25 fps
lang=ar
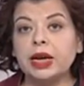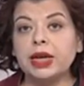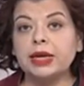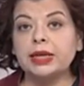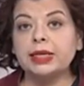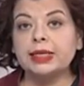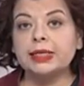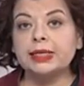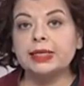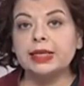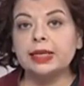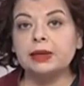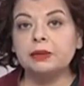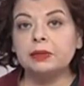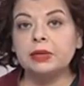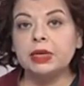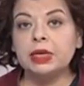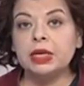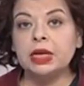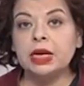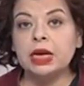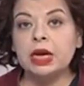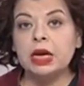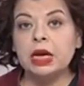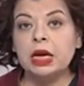
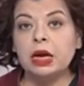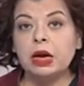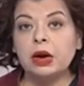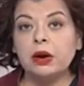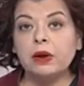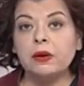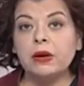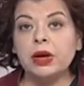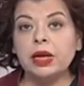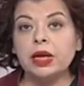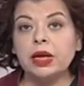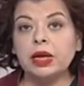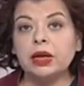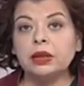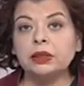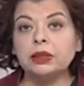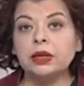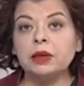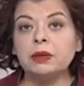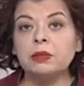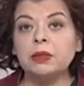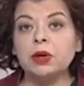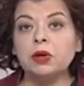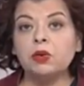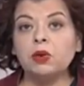الإسلامي وهي
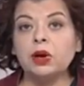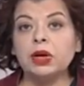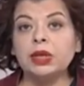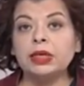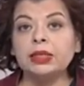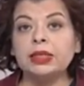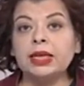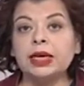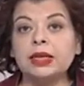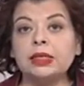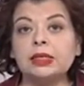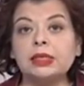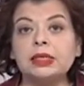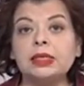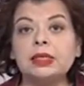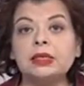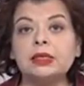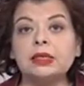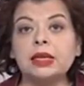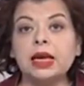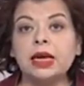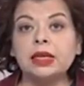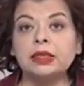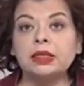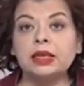تعمل على
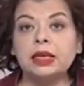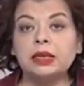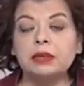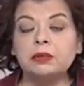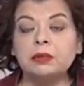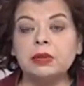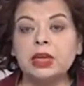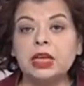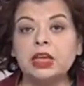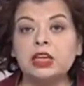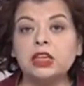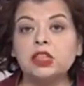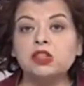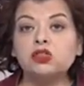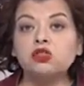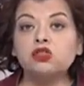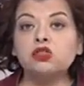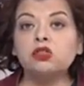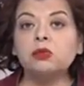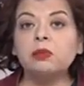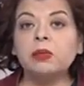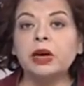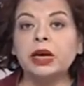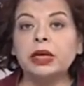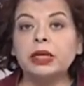تعزيز التنمية
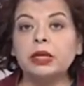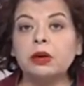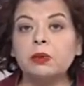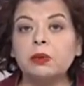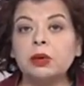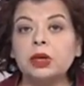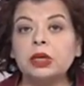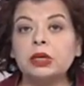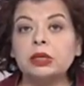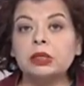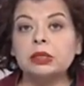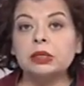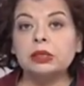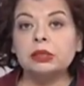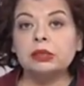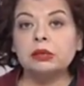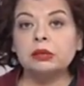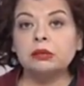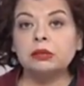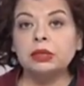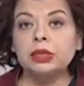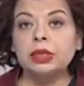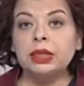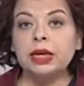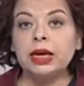الاجتماعية
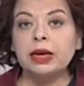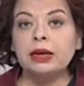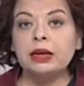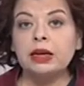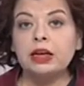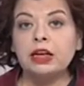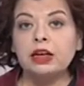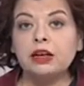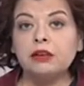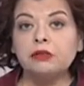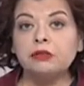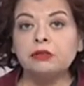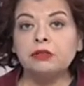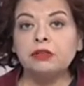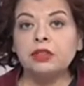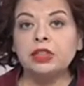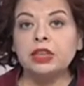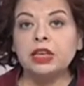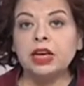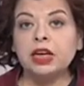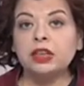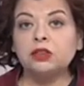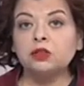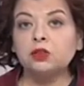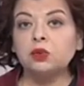والاقتصادية
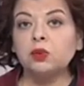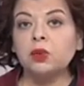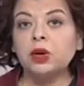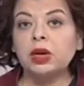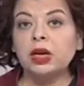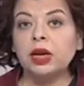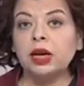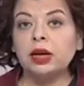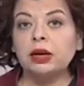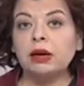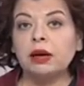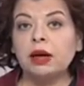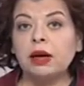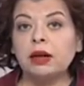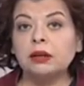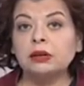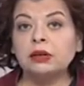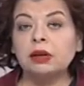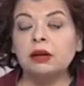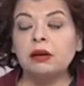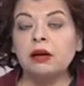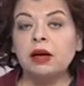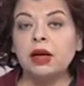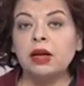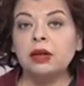في الدول
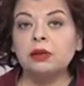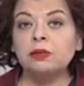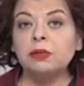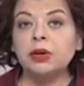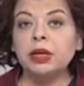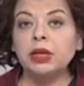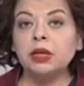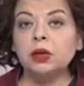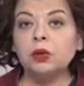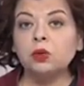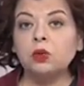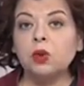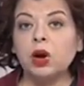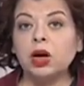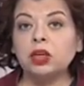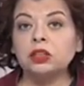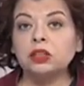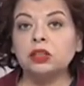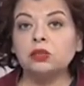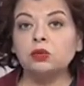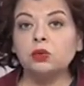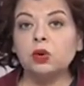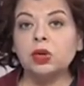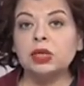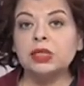الأعضاء البالغ
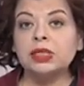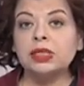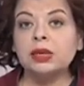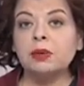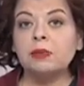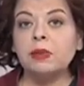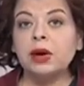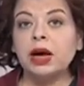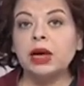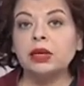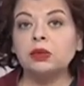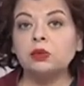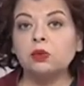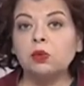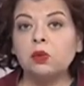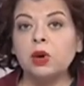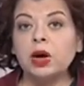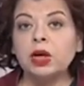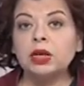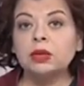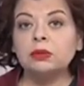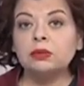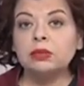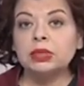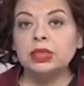عددها
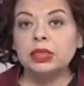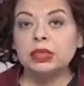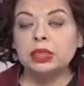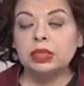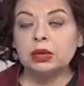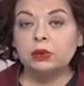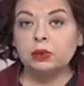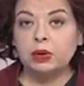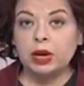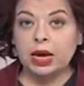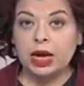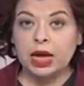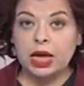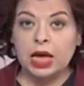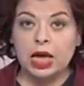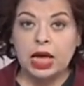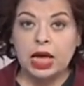57 دولة